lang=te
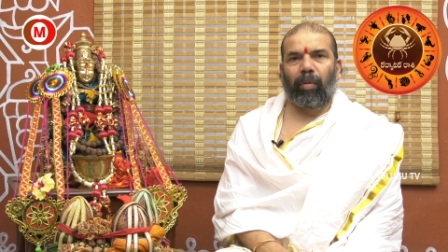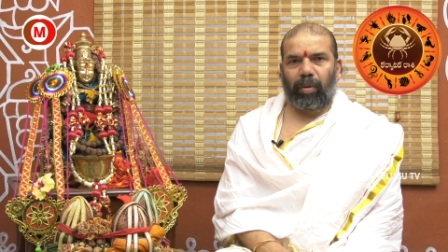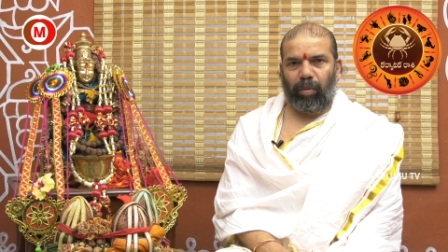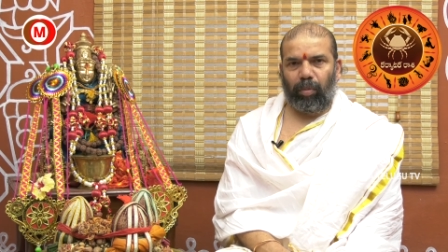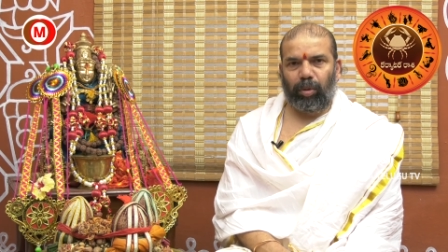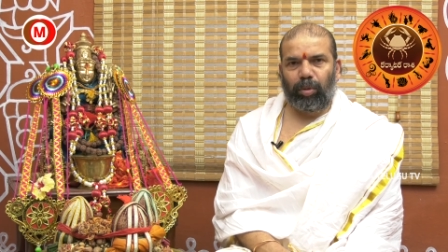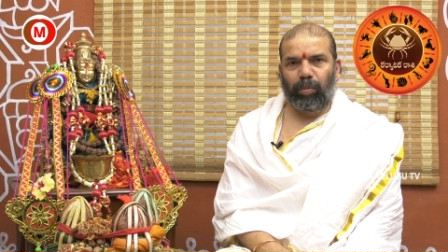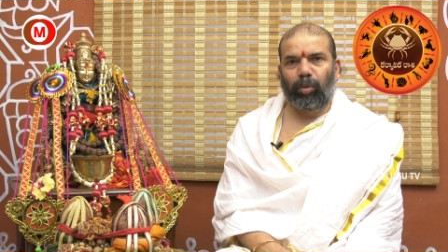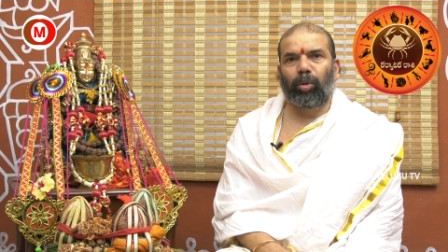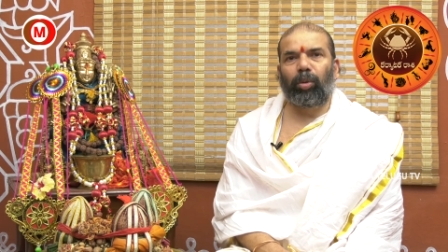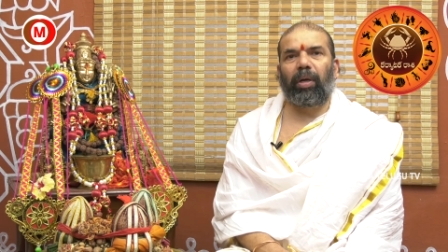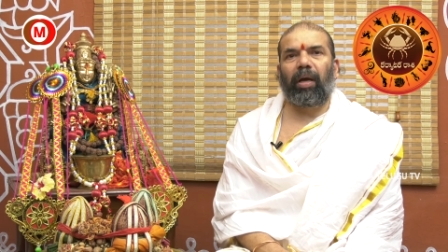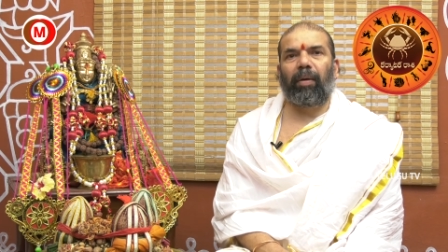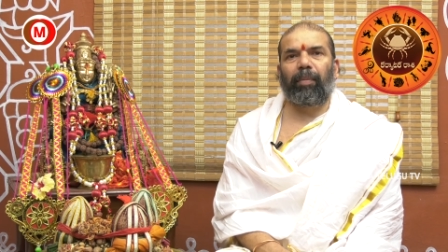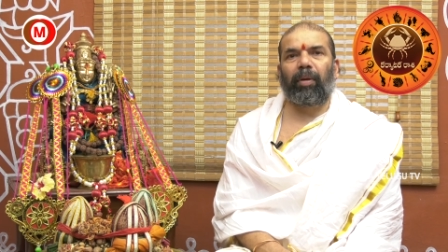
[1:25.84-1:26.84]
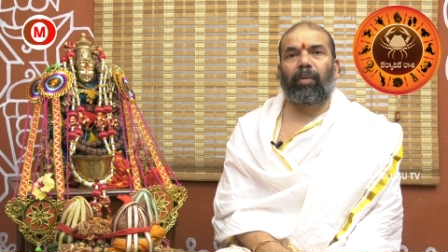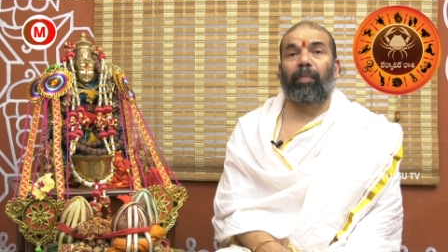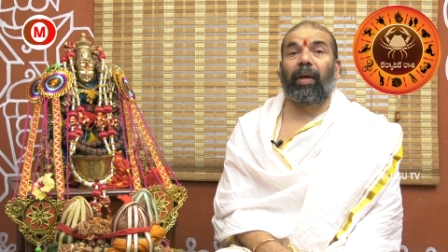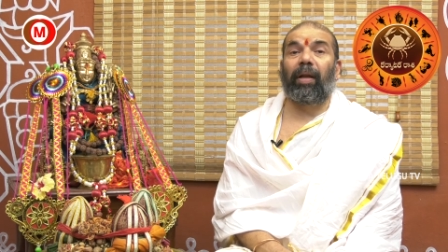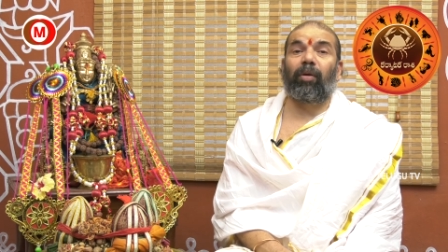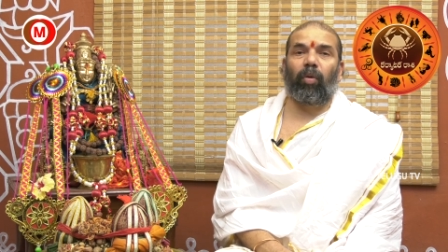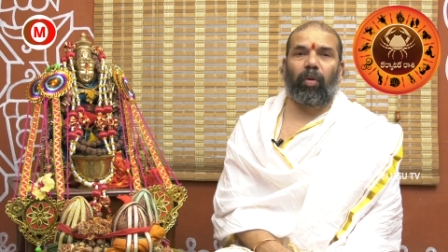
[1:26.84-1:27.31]
ఒకరోజు ముందుగా మీరు
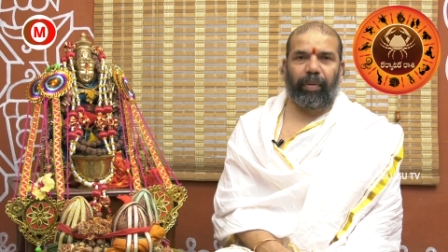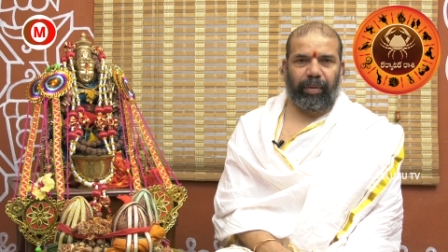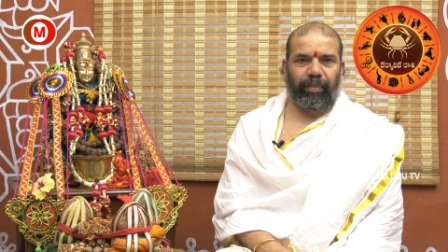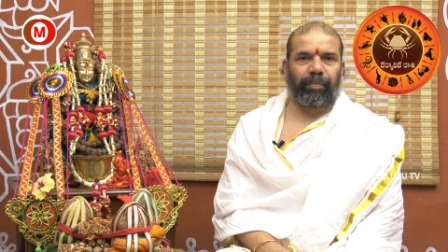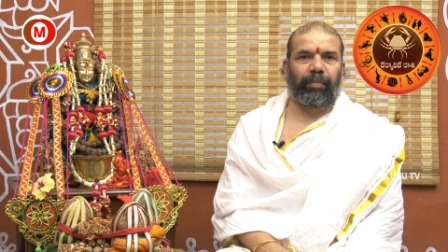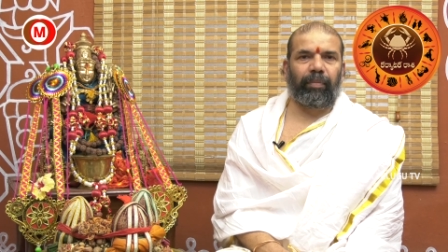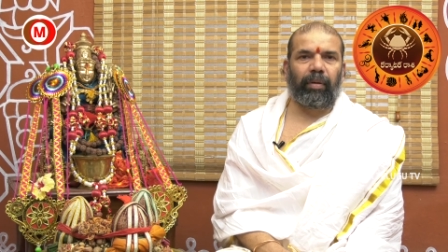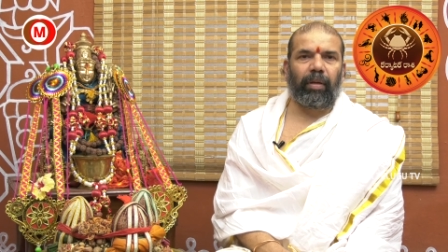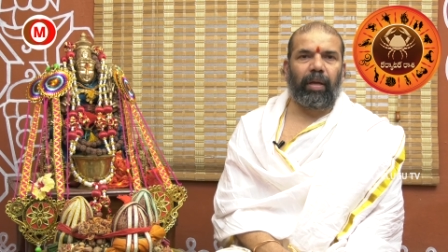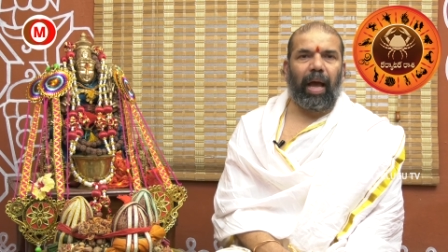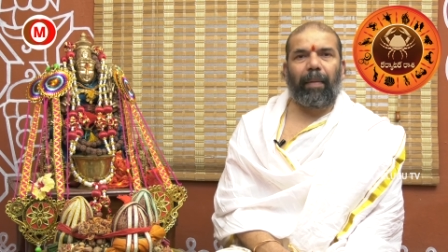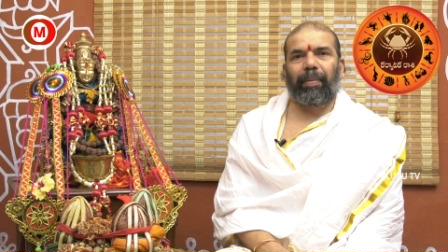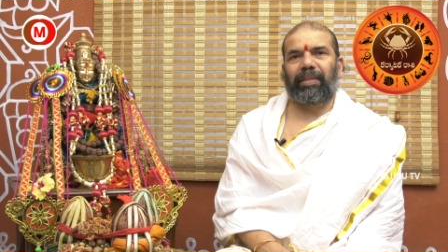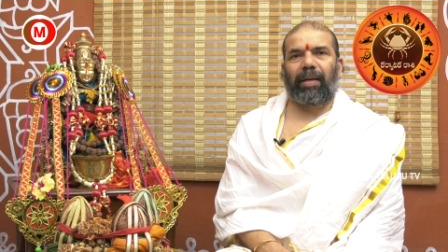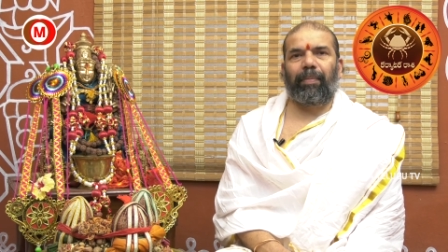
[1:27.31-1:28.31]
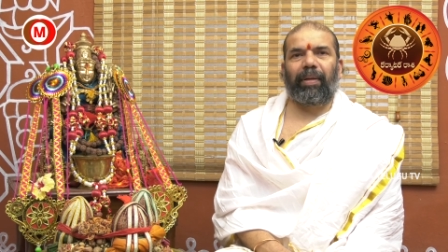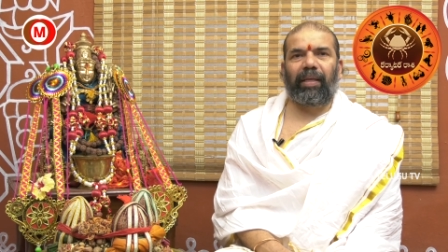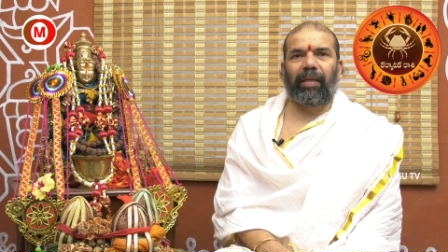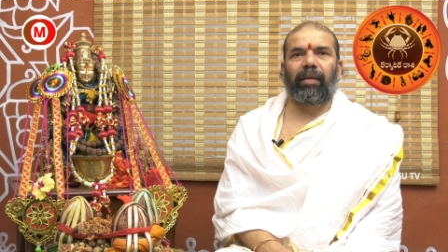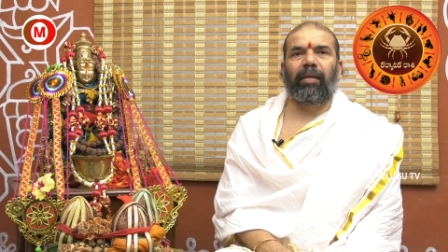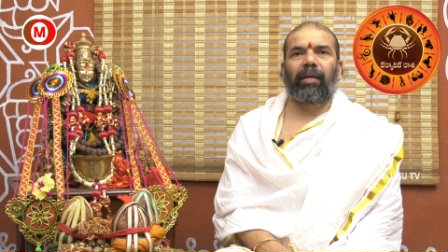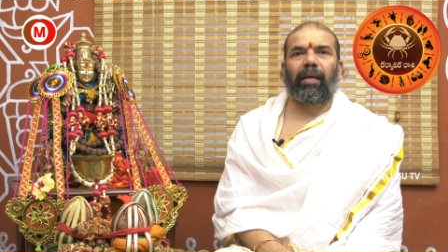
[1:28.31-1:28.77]
మేల్కోవటం
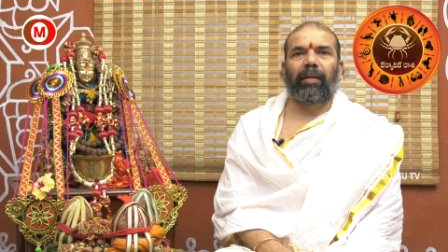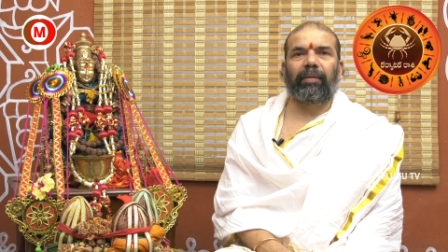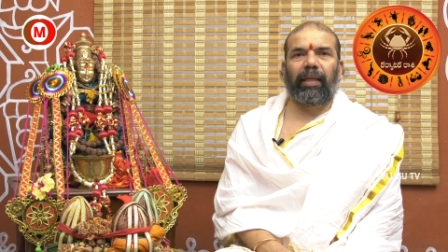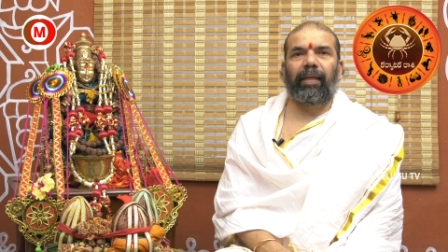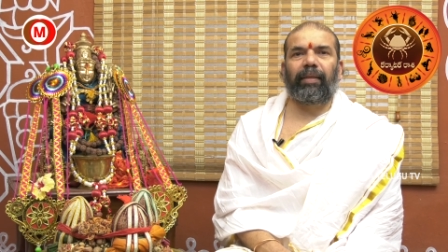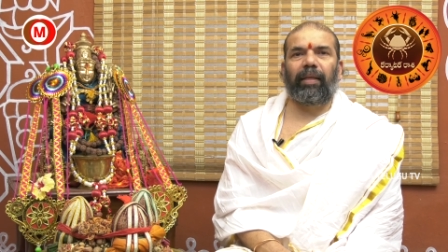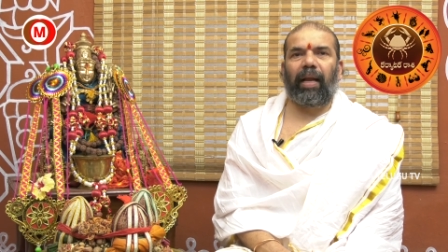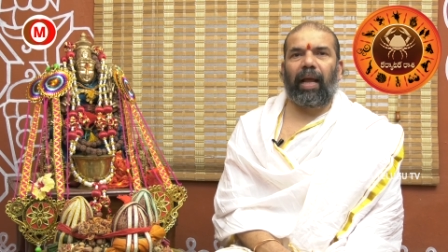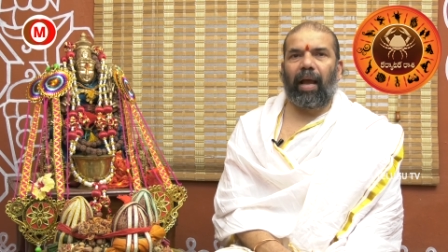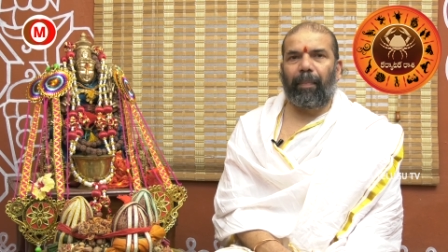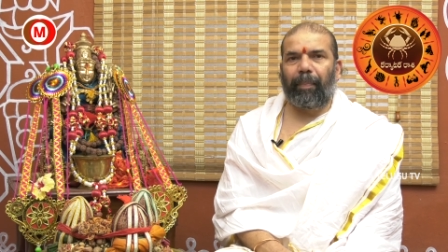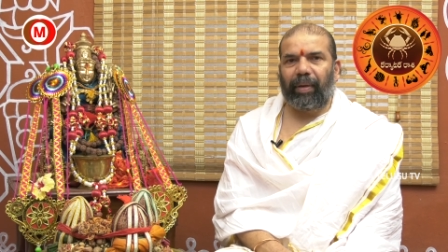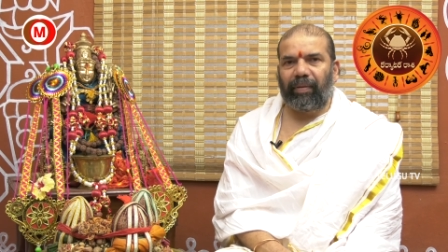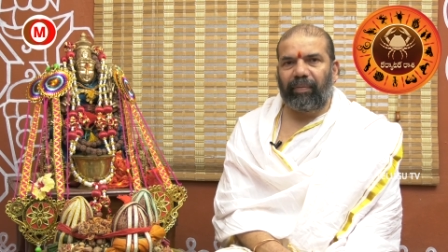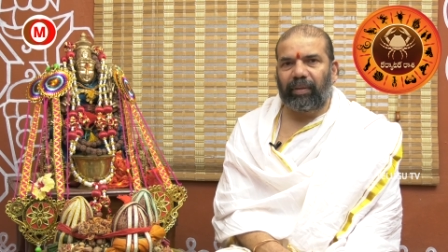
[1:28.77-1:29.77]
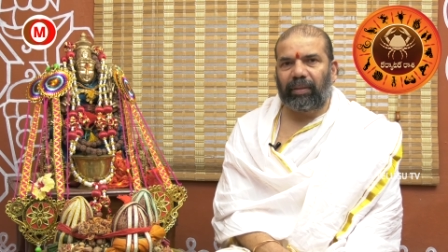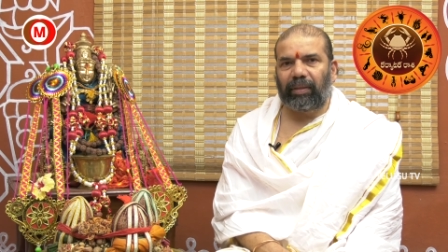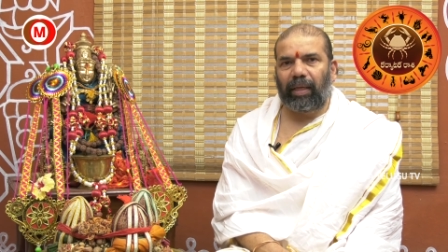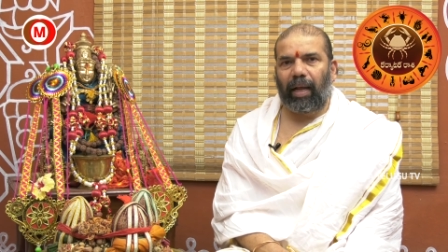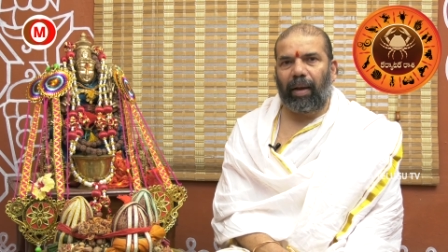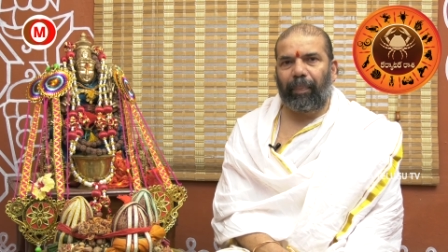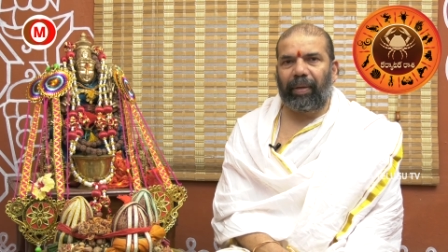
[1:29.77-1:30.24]
అవసరమని తెలియ రేపటి
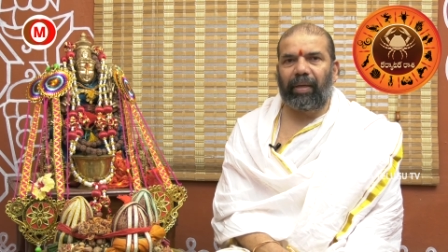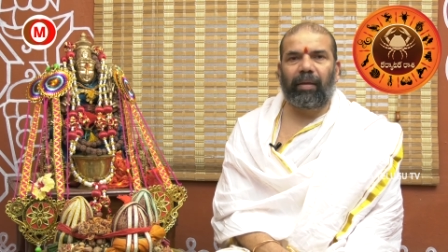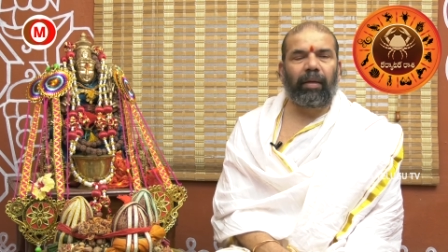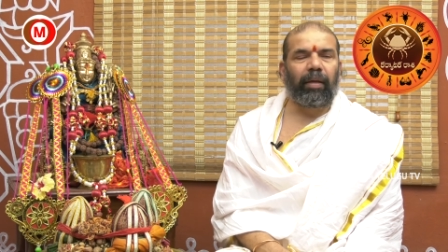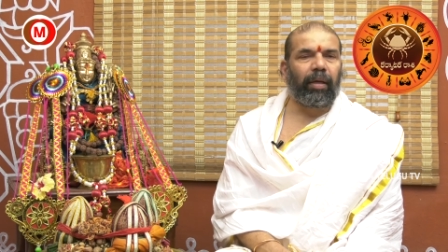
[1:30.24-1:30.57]
విషయాలపై